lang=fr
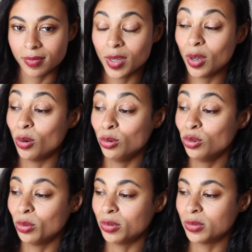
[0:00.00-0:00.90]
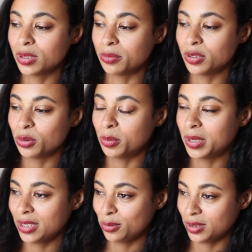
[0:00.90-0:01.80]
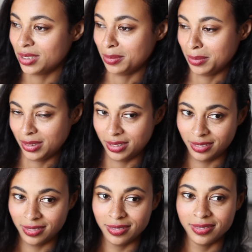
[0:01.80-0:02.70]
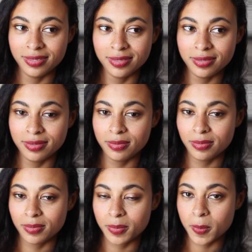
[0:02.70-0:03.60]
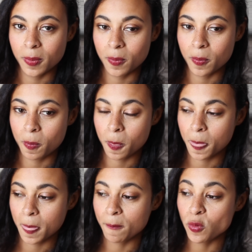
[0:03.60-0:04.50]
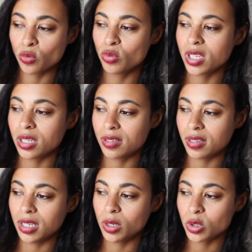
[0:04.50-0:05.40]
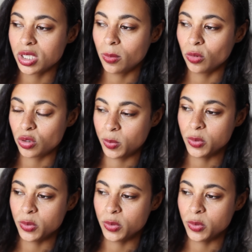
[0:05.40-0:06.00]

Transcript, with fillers: qui est vide de sens quoi. Voilà, faut faire la paix avec ça quoi. Et avec euh, les trucs où les gens diront. Euh,